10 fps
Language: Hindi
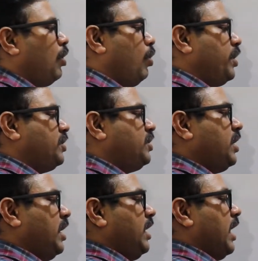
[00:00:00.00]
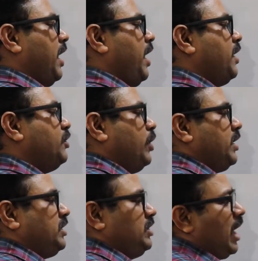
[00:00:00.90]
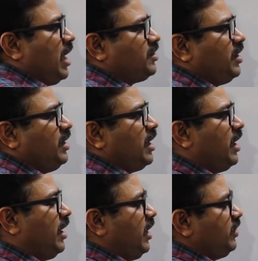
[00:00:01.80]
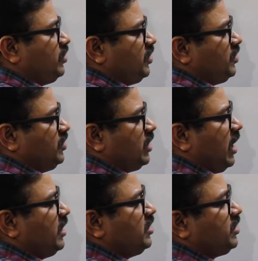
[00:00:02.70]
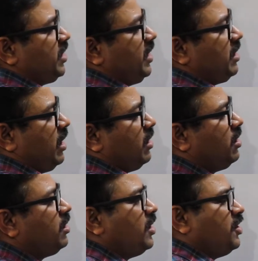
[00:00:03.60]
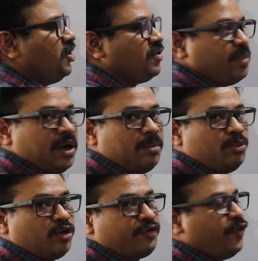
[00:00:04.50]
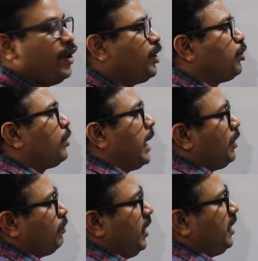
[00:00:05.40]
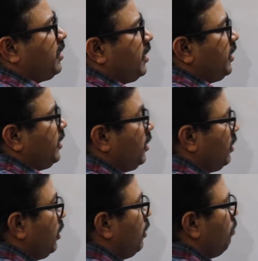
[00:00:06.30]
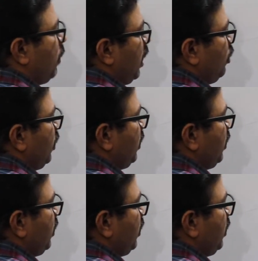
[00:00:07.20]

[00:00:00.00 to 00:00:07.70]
ओरिजिन लिया है जो एक चार्ज लिया है जिस चार्ज के कारण इस पर हम लोग फील्ड को कैलकुलेट करेंगे मान लो